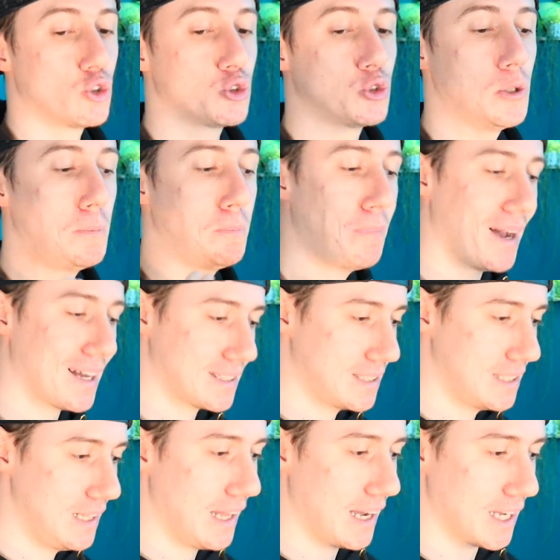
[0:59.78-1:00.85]
je suis
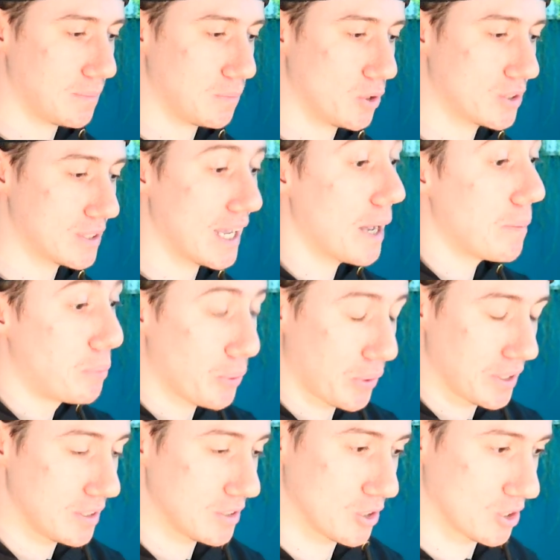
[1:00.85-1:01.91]
parti de la Redbox
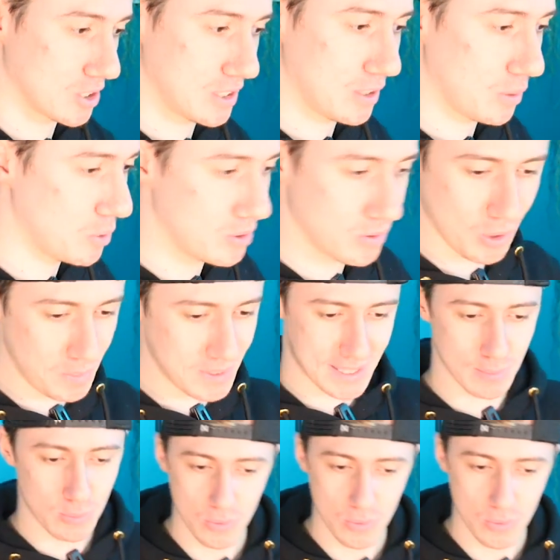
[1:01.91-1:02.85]
apeuré. Genre, j'étais en mode non, mais c'est